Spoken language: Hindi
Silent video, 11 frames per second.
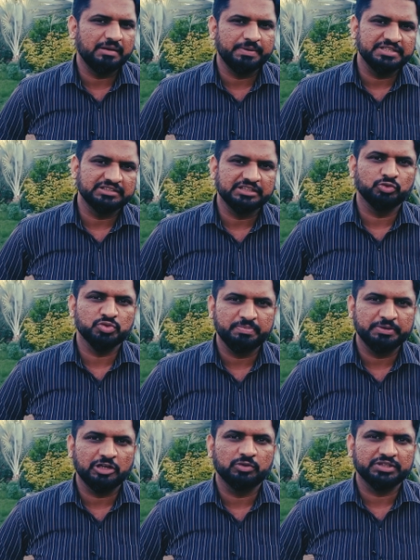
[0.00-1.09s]
पड़ जाता तो उसे
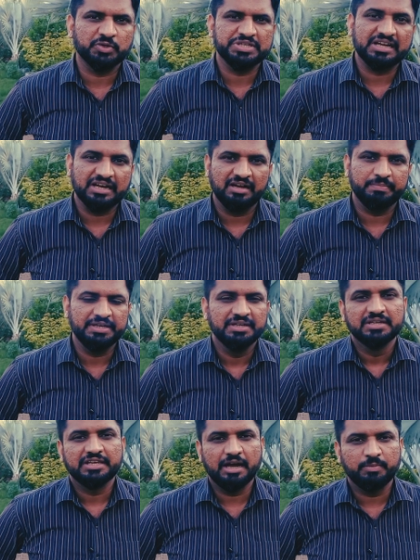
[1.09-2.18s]
पता होता कि उसने कहाँ पर
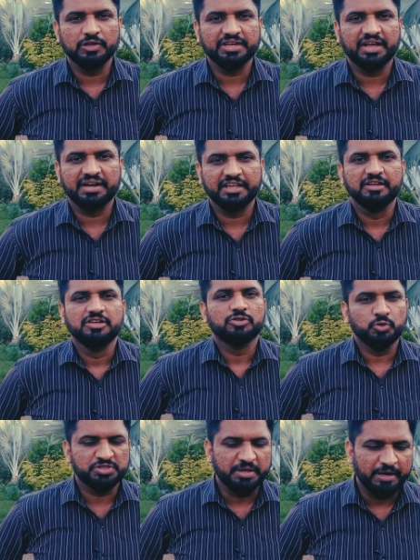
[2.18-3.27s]
क्या बॉलिंग करनी है
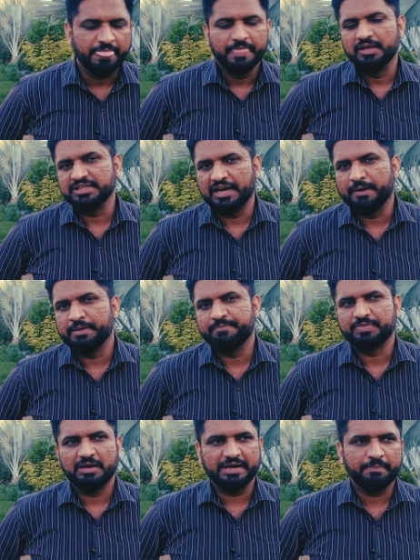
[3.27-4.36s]
दूसरी बात यहाँ पर
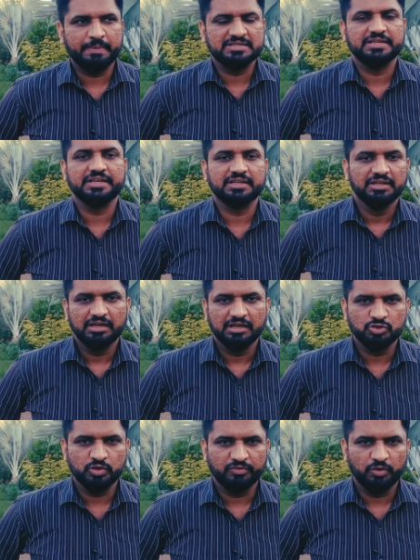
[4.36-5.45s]
हमारे पास एक
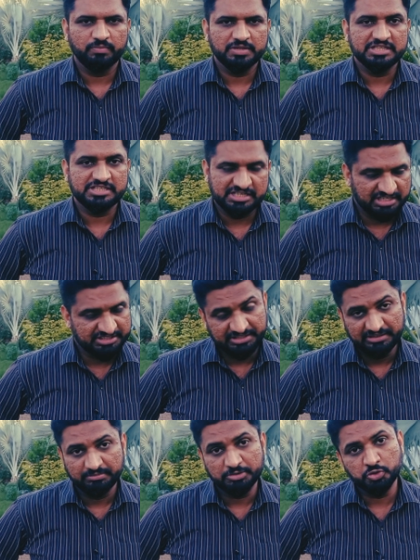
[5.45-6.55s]
जो है वो चाचा जी
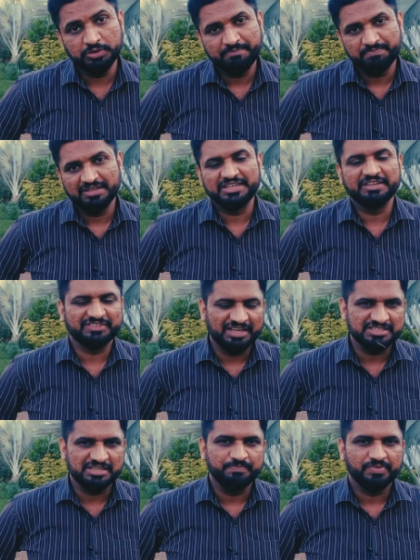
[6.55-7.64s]
मौजूद हैं यानी इफ्तार
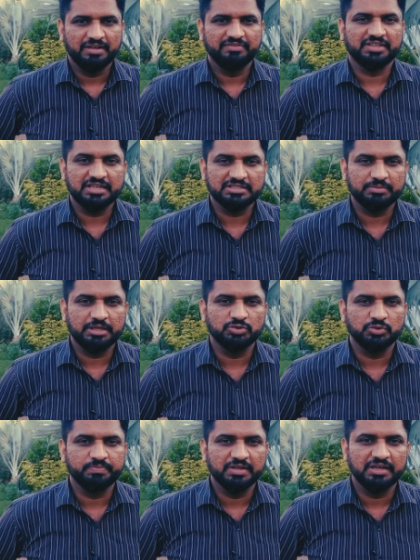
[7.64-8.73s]
साहब इफ्तार साहब का जो